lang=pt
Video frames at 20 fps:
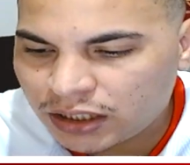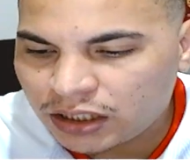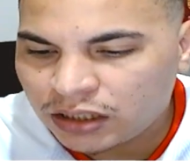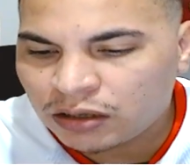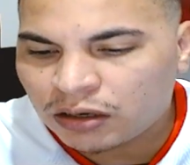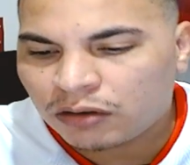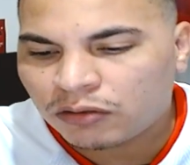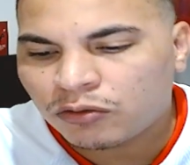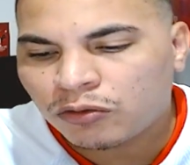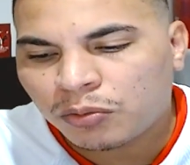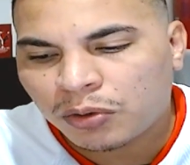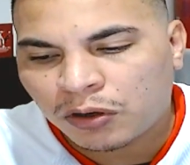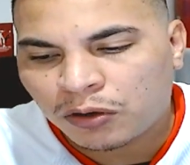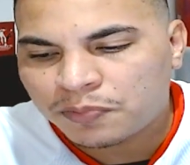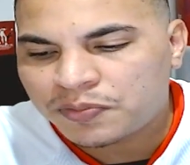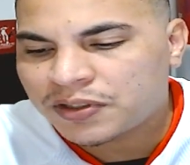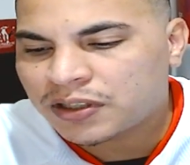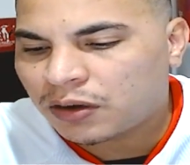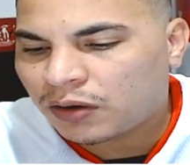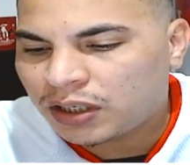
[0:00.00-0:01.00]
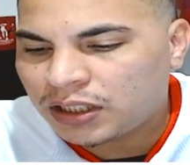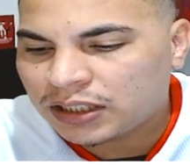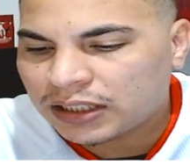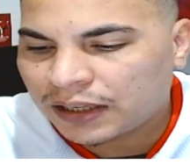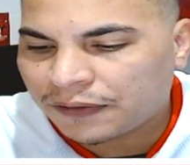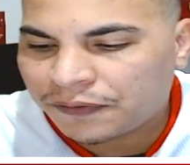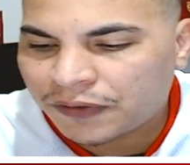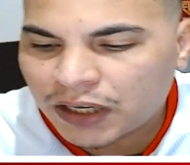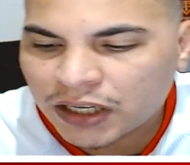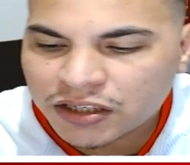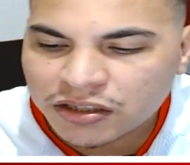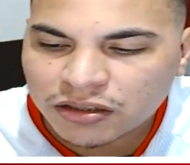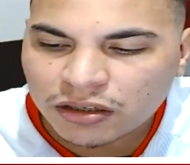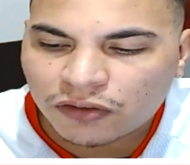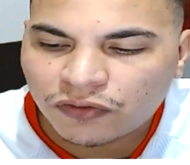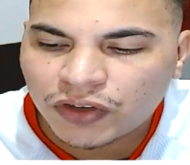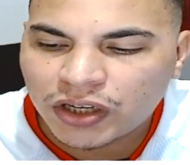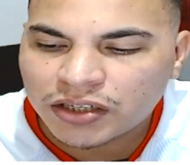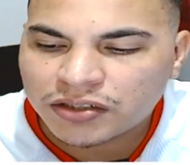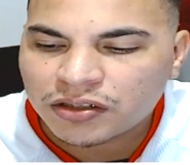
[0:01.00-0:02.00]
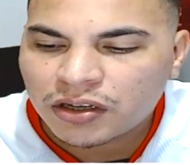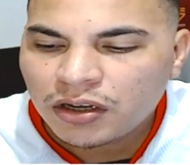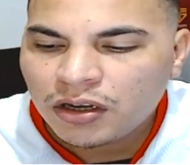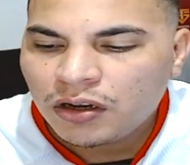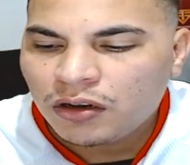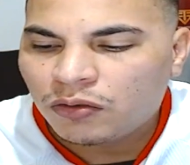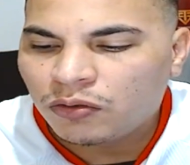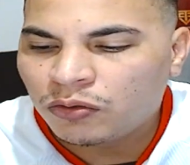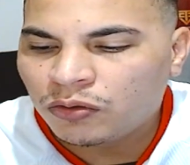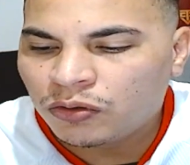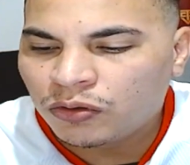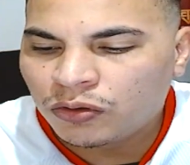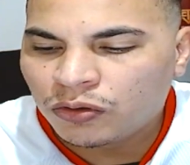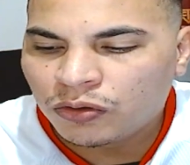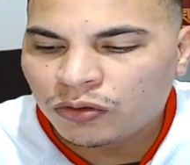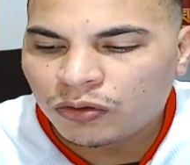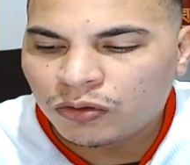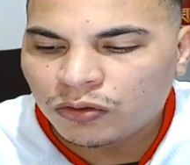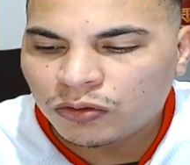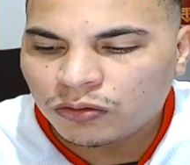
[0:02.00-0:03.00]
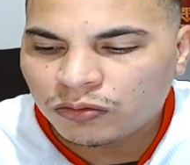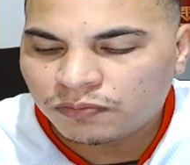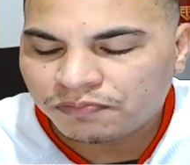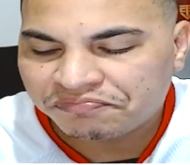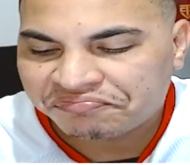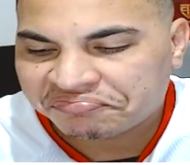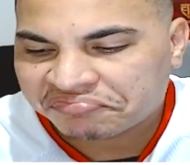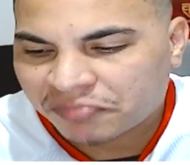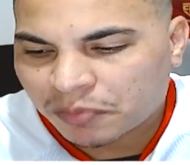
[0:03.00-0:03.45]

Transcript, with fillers: E alguma opção ali na frente, talvez o